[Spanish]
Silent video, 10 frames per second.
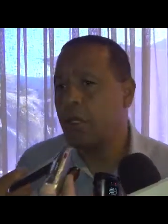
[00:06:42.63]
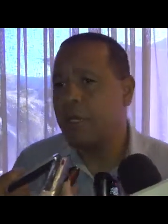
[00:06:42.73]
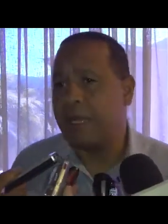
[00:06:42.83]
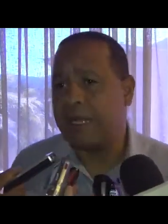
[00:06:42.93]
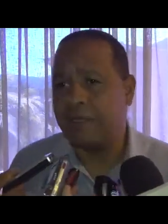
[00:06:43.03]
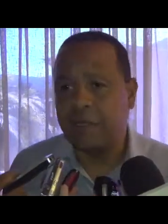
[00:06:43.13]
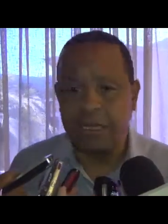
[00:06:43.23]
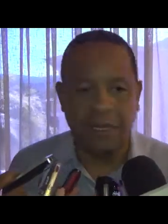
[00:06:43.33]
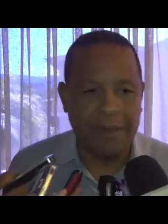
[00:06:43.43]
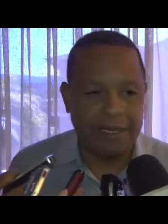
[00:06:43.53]
la
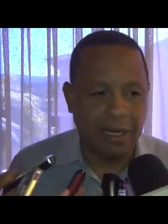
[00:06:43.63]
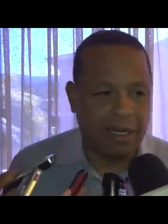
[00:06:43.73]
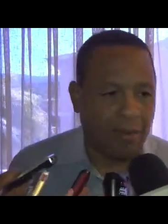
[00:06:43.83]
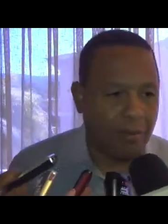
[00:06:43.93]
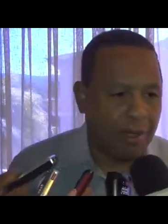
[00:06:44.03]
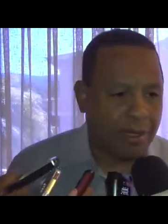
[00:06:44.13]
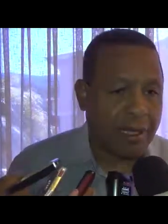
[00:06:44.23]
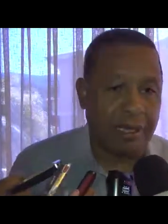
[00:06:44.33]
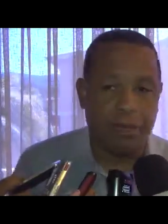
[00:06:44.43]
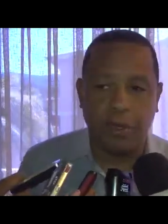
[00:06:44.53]
cantidad de materiales que vamos a
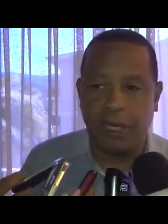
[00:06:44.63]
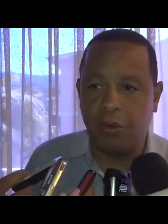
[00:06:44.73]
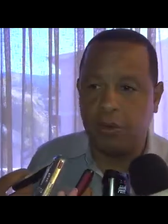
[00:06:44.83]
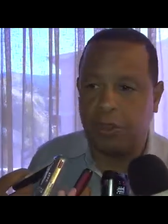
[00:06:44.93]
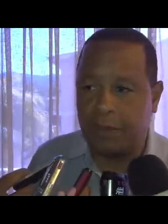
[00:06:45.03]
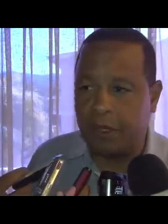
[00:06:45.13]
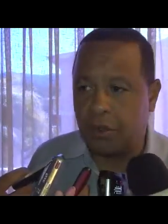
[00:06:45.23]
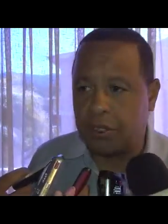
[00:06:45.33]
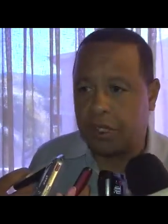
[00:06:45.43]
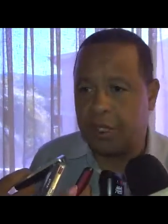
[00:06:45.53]
requerir porque anuncio también
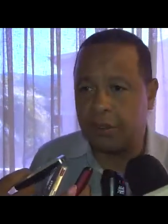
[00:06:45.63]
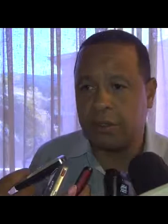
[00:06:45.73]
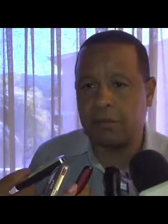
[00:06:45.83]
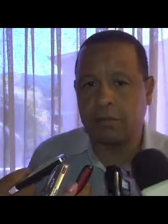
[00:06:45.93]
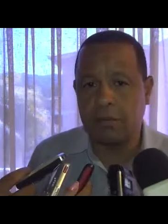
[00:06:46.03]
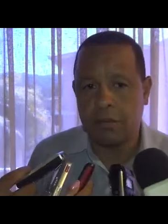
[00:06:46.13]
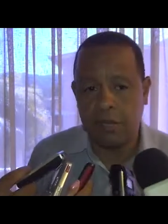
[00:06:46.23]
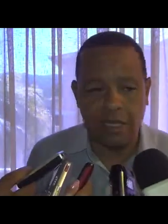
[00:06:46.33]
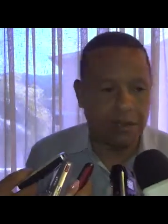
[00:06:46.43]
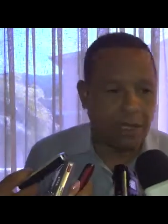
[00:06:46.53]
lo siguiente
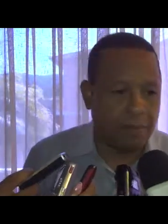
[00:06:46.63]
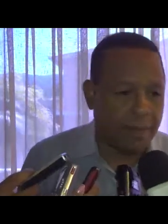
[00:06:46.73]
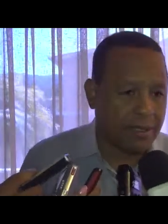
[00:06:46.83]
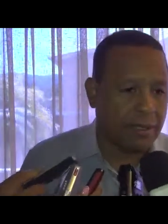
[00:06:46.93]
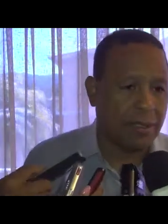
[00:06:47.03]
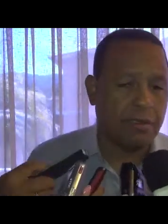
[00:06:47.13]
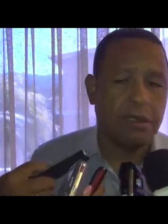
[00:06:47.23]
en tres meses,